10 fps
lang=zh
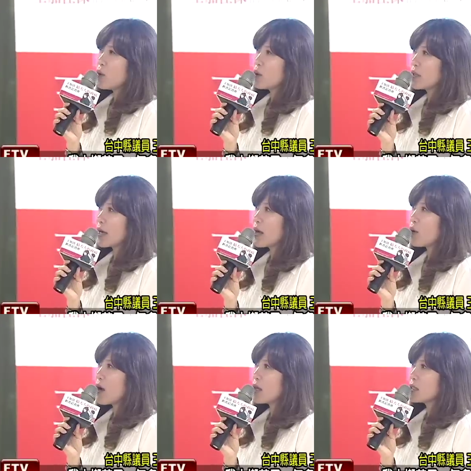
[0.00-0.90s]
我大概
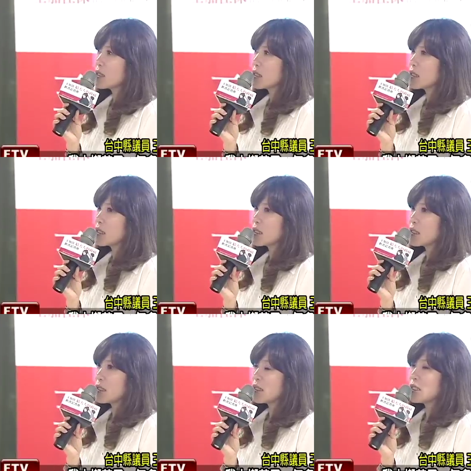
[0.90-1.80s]
花了。
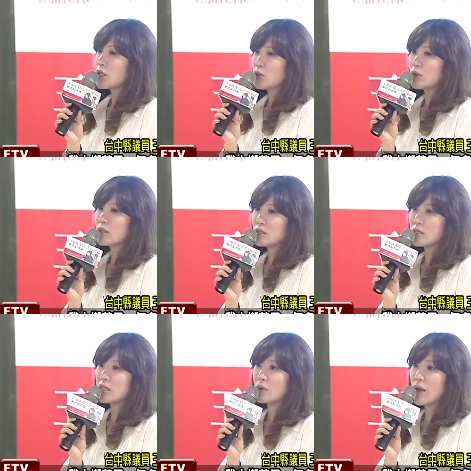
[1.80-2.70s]
一年多的
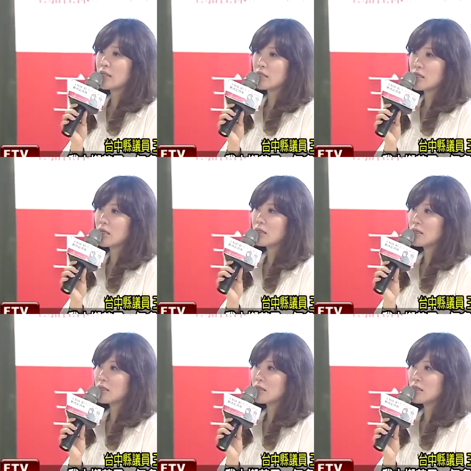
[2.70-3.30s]
时间完成，